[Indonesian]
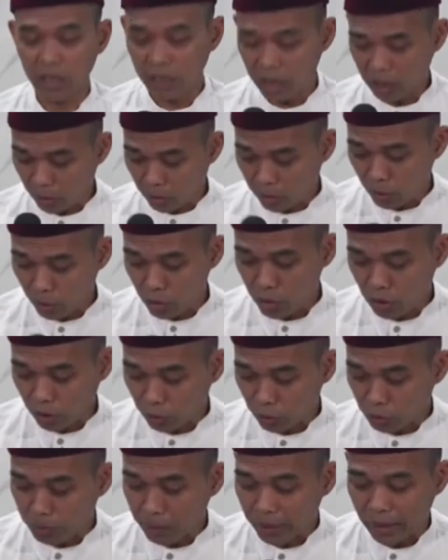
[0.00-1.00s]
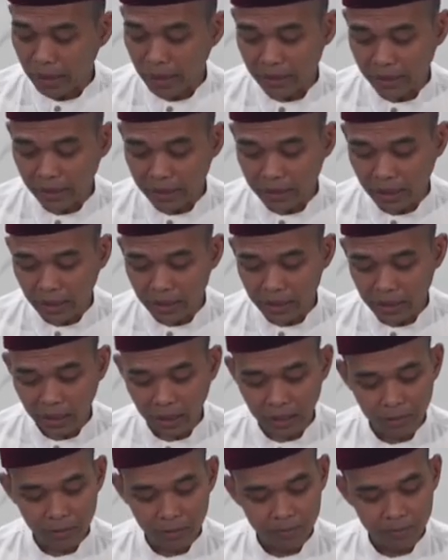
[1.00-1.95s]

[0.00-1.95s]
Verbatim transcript: Ditengoknya Ustadz tuh megang dari tadi kan.